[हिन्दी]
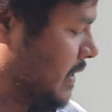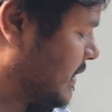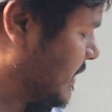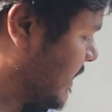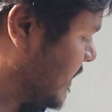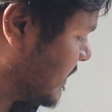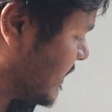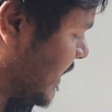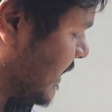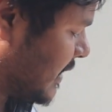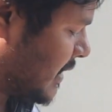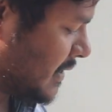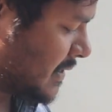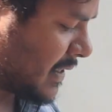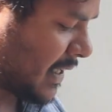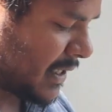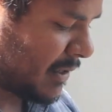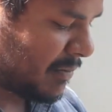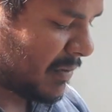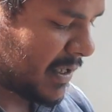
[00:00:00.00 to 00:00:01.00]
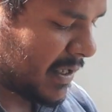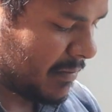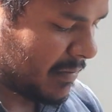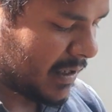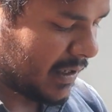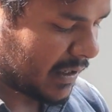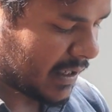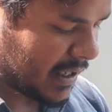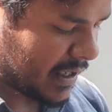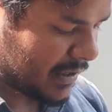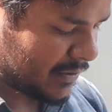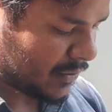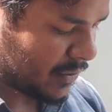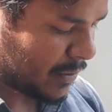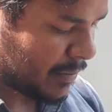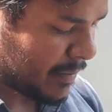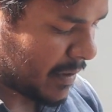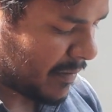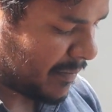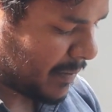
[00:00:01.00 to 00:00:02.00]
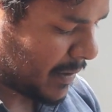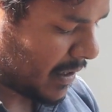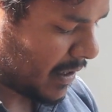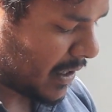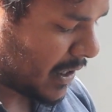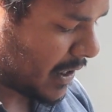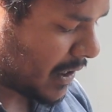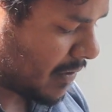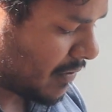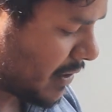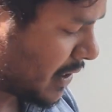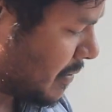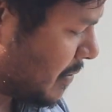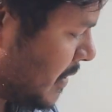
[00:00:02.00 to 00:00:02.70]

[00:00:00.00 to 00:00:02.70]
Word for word: इसके साथ ही साथ में ही मिलता है इसको मैं फिर लगाऊंगा